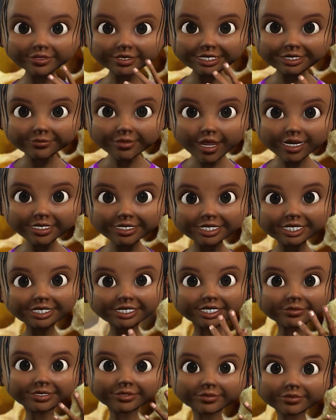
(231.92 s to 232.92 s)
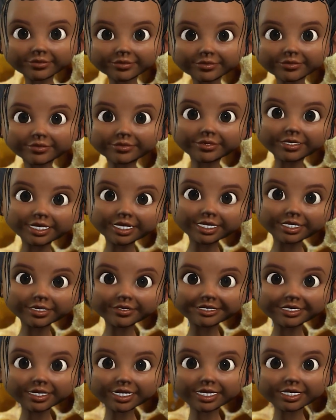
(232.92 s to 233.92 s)
qui pend des œufs, les
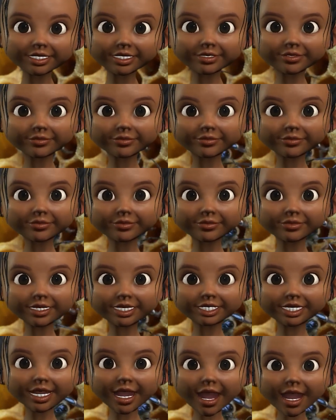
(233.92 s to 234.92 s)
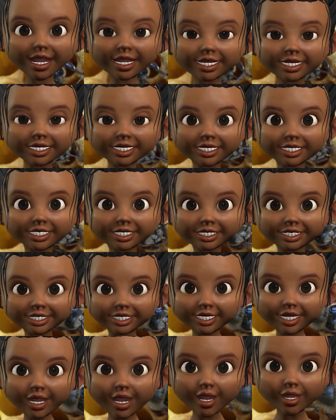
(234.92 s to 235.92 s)
ouvrières, qui travaillent à
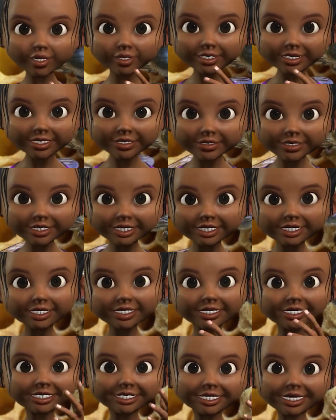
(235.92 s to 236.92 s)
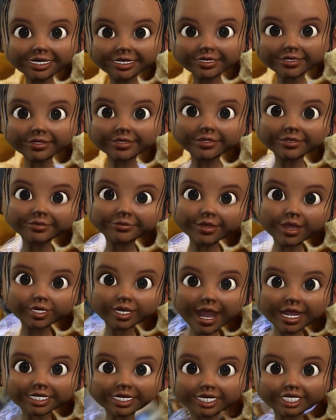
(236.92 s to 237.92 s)
l'organisation de la vie dans
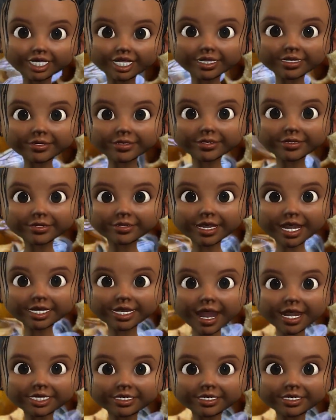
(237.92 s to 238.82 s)
la ruche, et les